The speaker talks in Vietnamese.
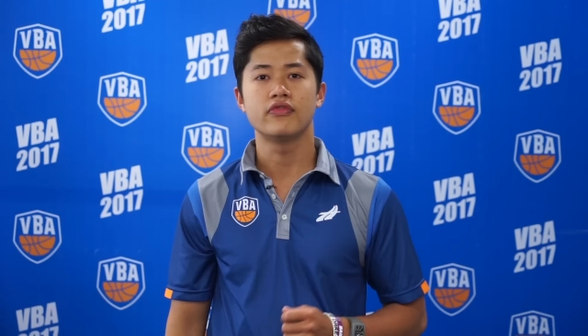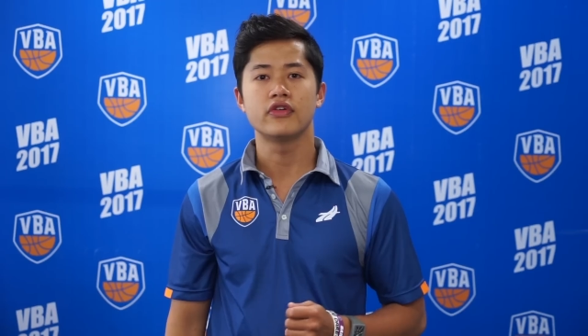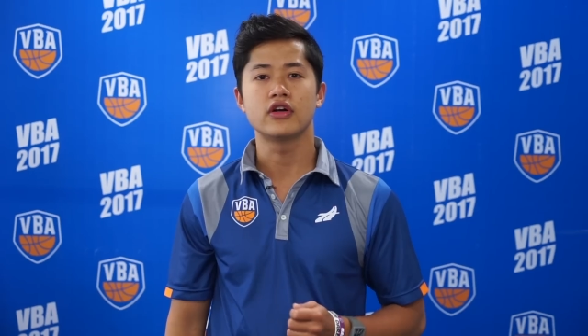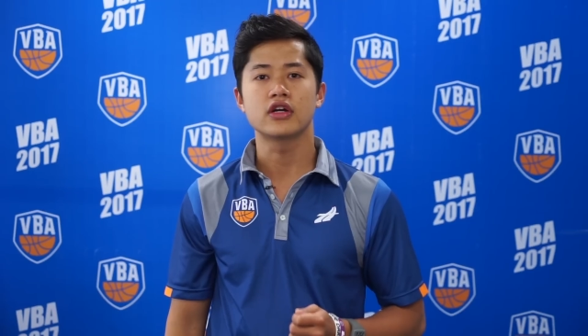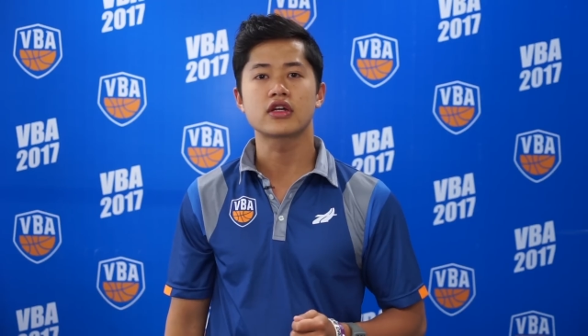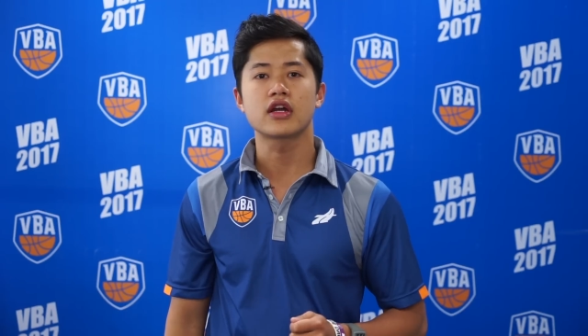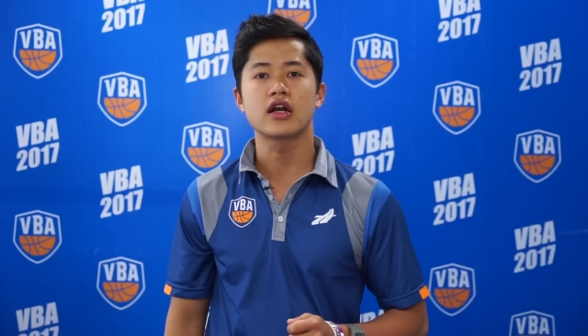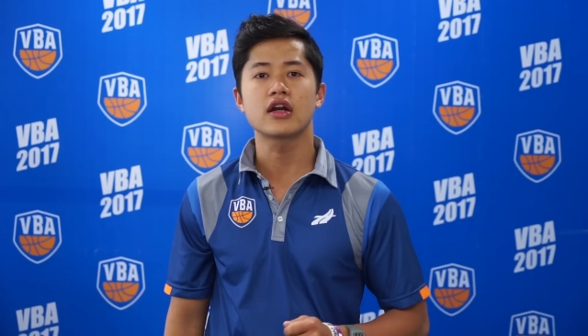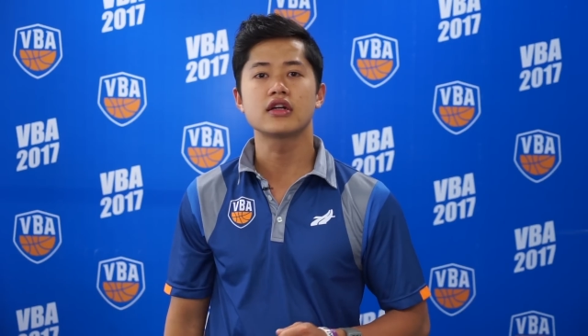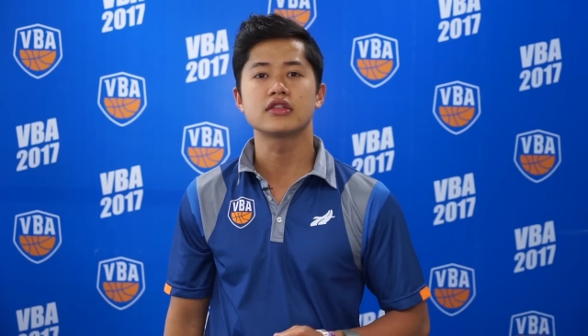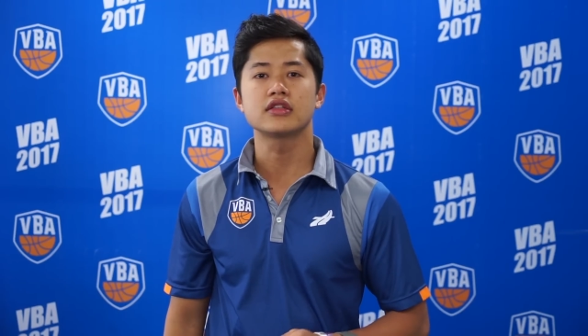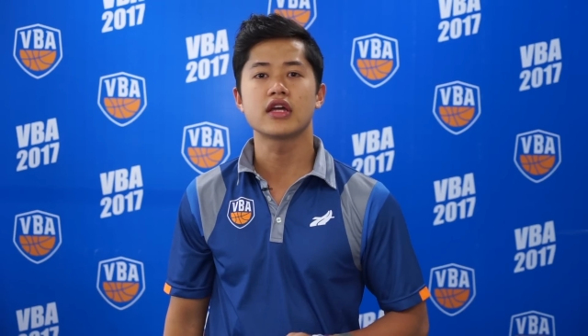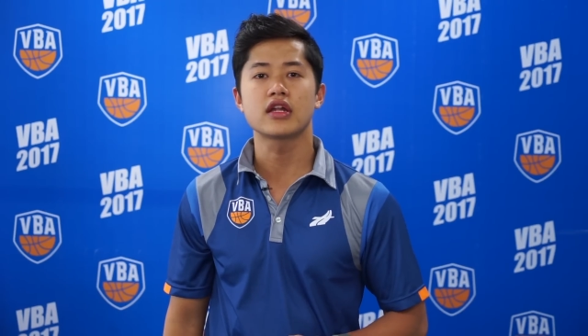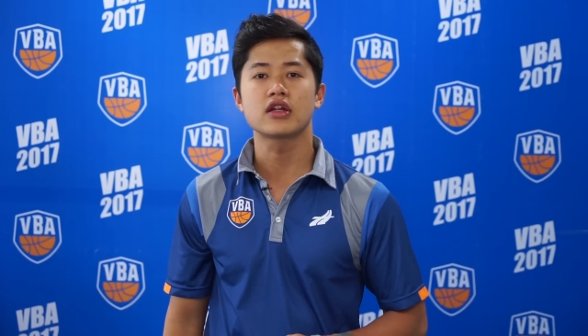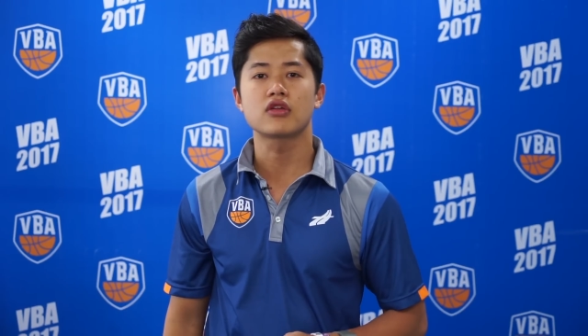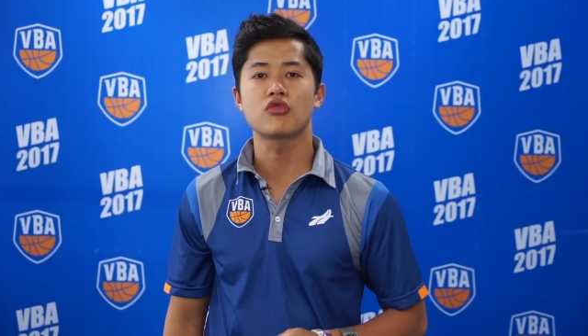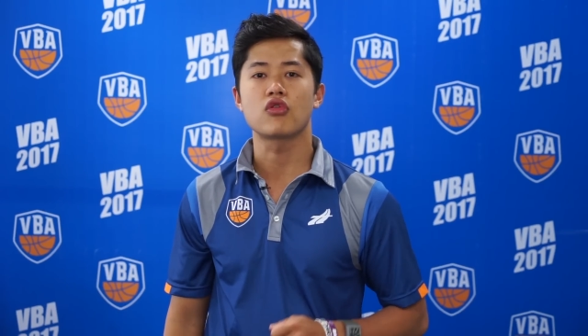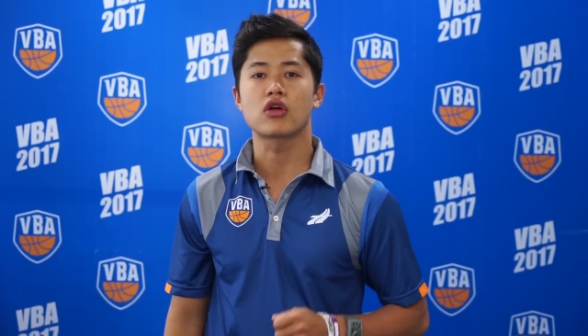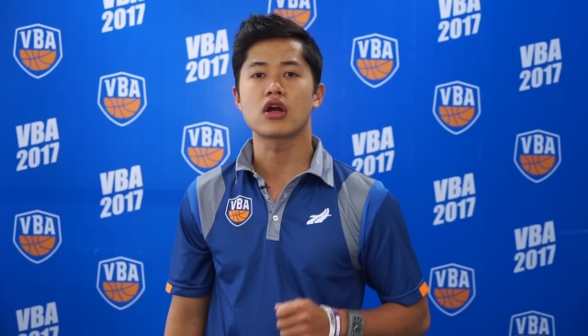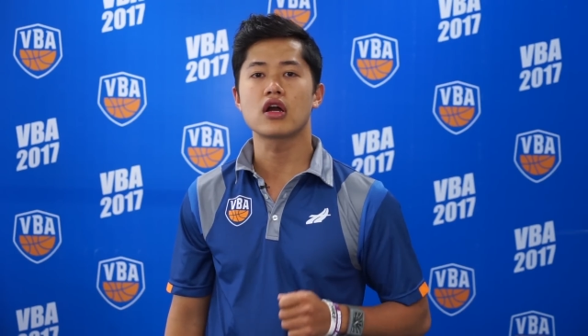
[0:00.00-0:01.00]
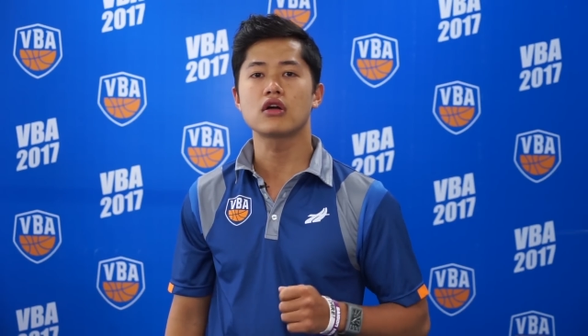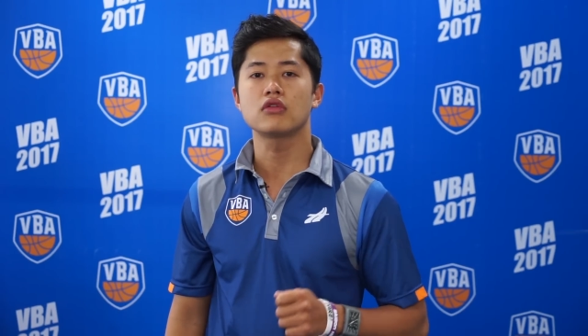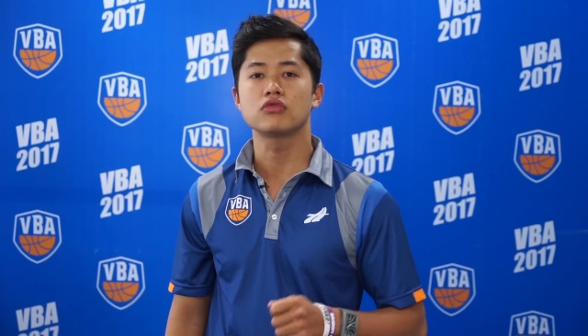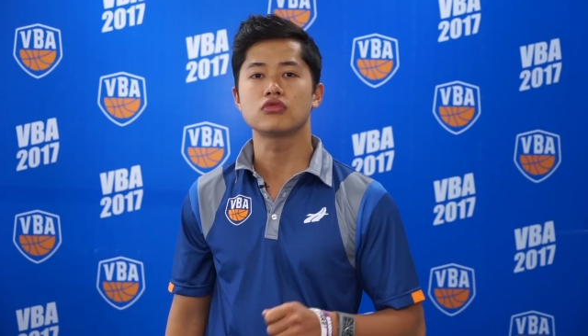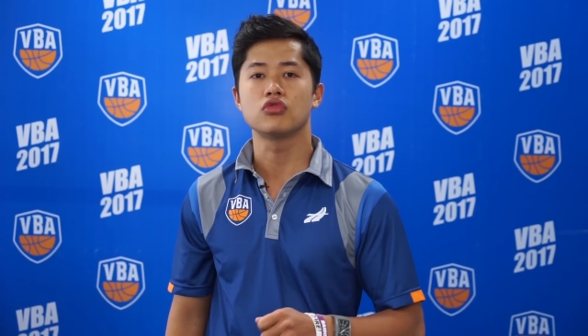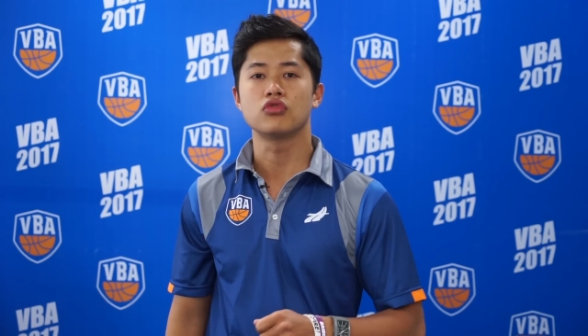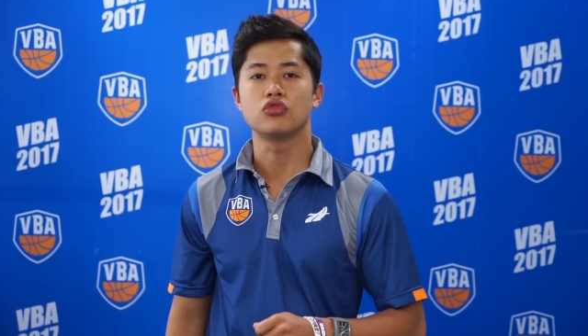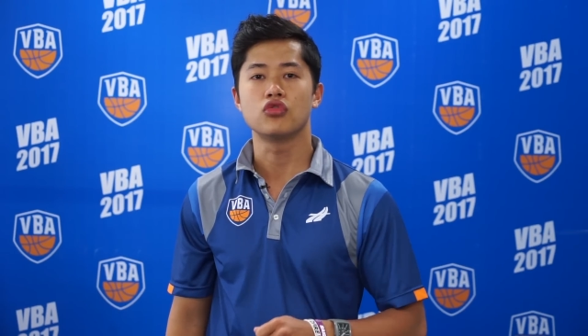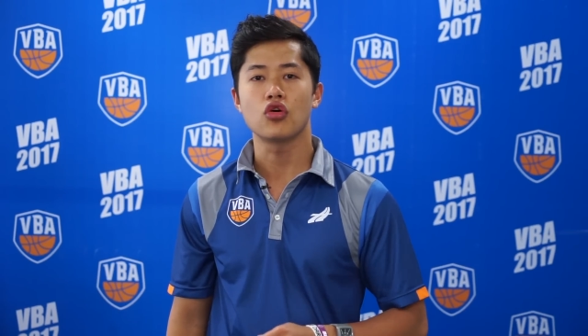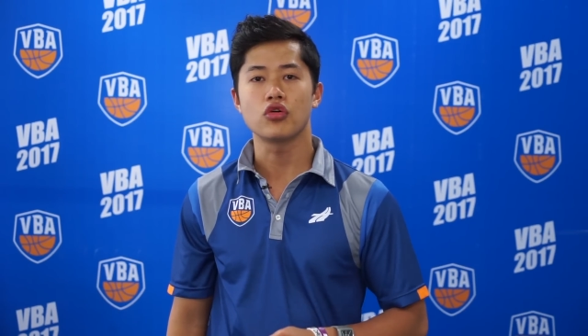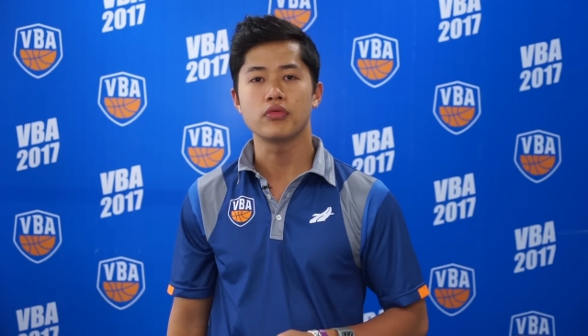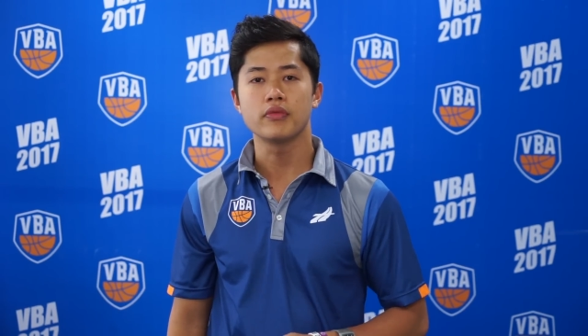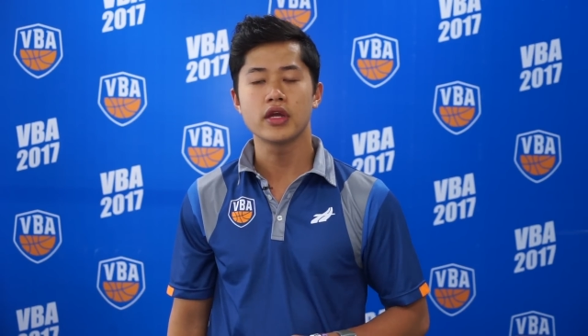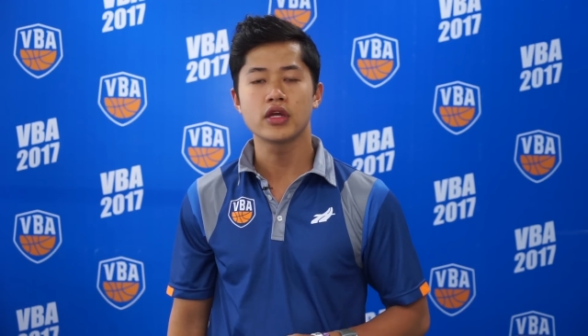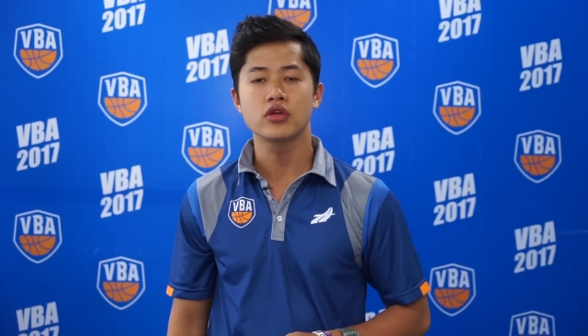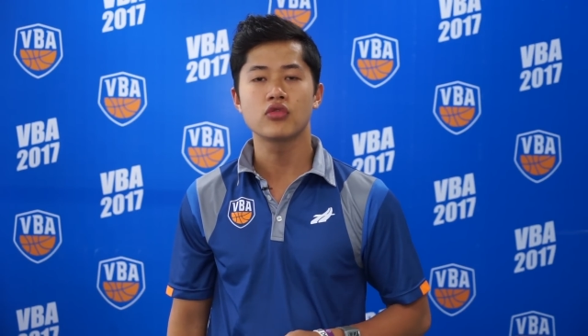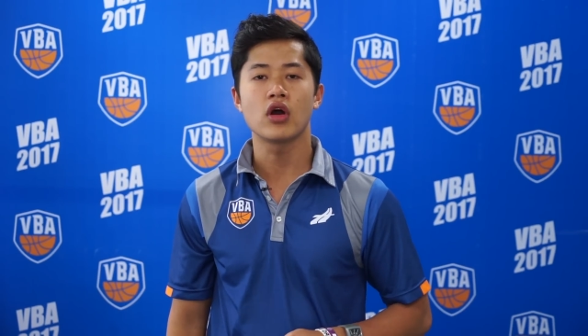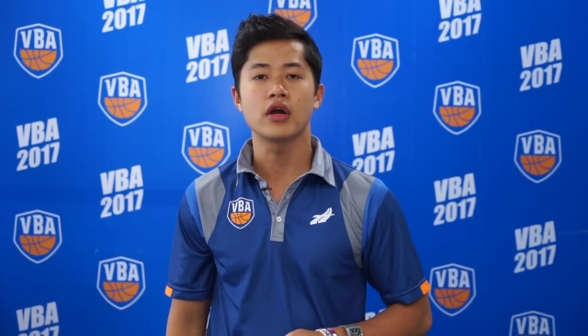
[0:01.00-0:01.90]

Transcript: với các cái tên của các cầu thủ nội binh,